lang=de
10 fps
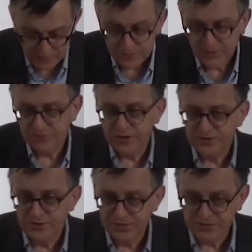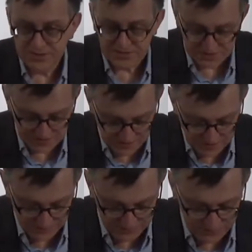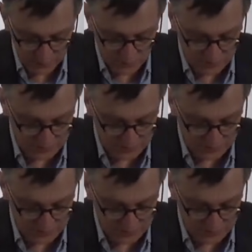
Der Vater war die zentrale Figur